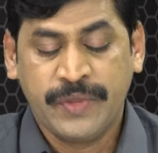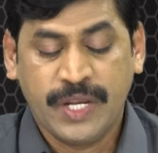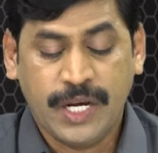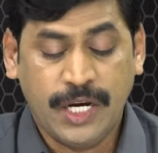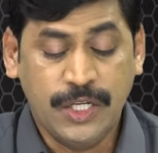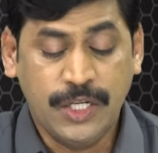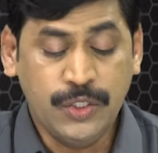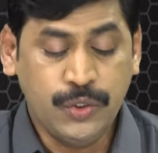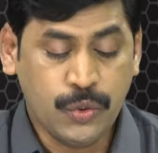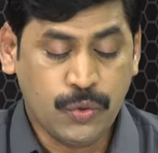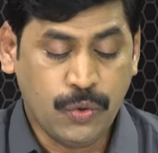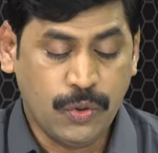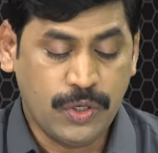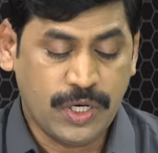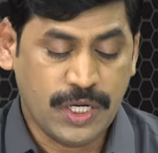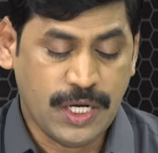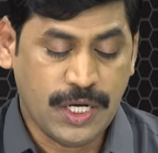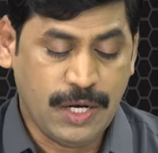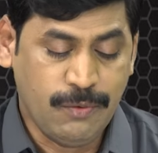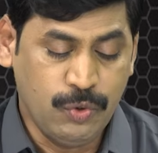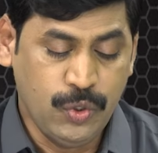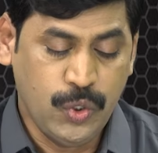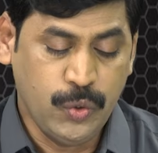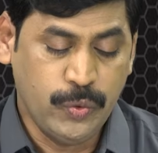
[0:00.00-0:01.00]
కంచుకోటగా
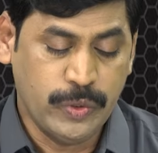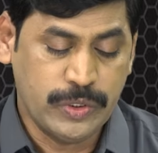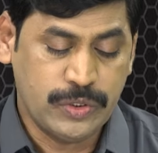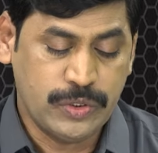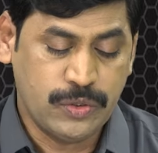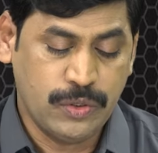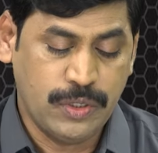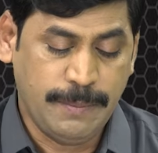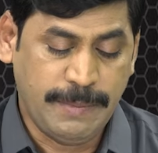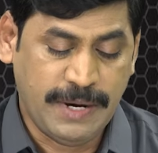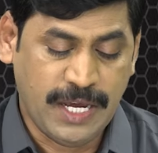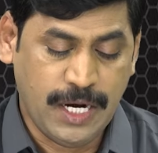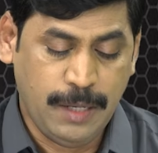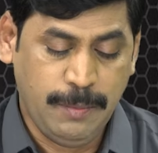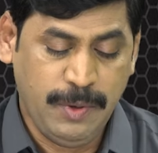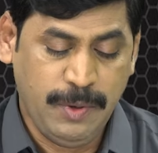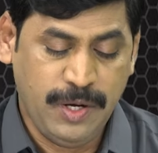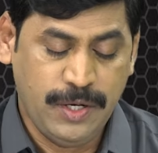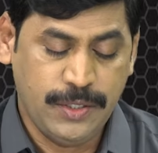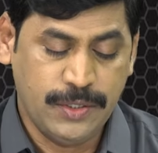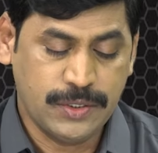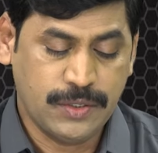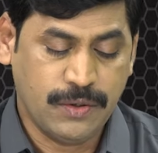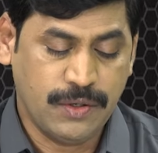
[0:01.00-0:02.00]
ఉంటూ వస్తున్న పార్లమెంట్
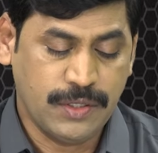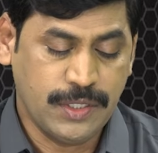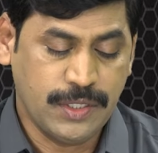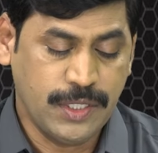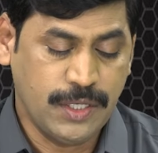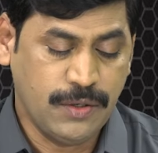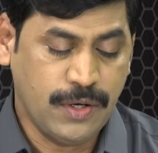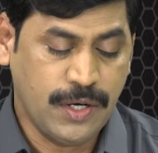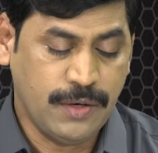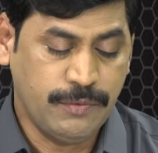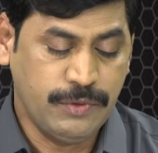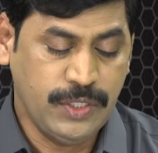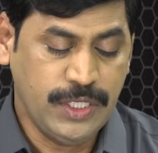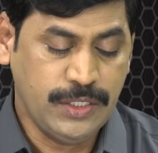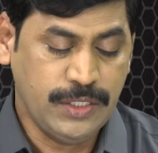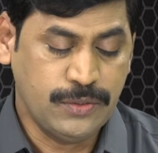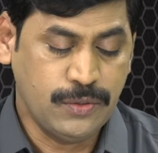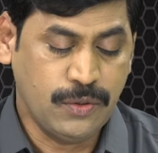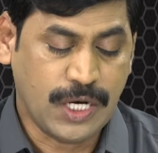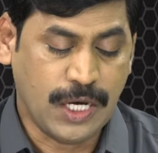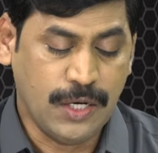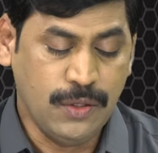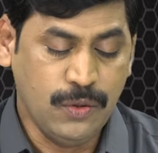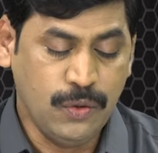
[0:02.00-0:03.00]
నియోజకవర్గంగా ఉంది సో
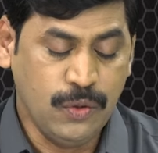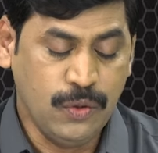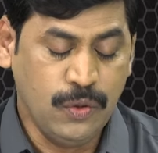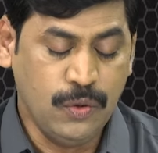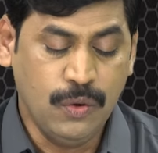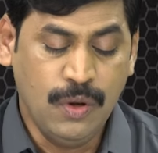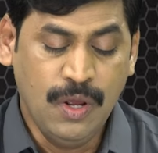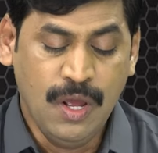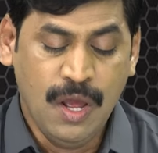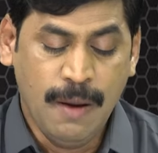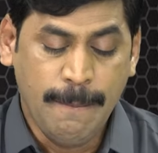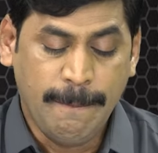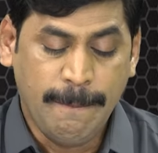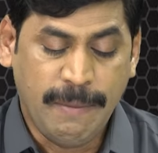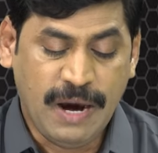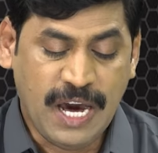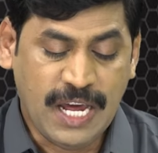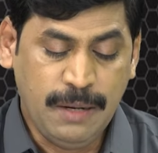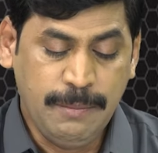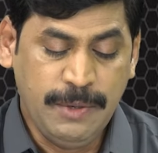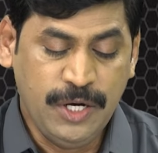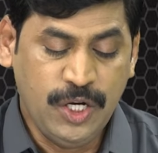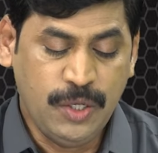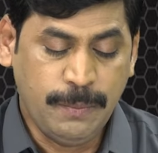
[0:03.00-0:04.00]
కర్నూలు
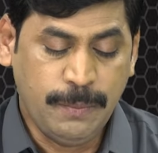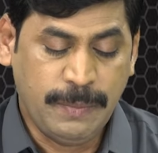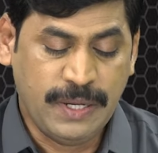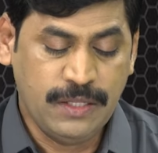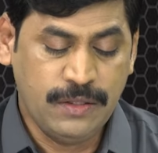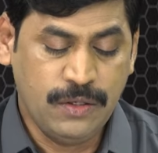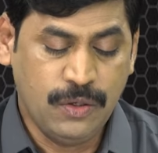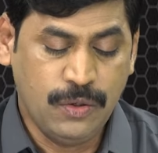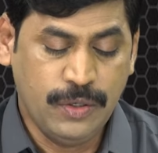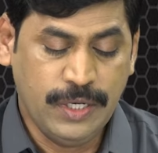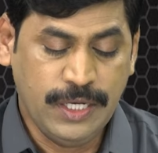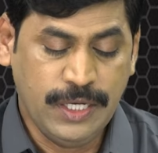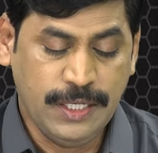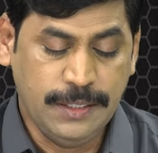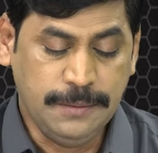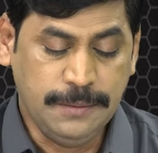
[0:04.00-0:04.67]
పార్లమెంటు పరిధిలోని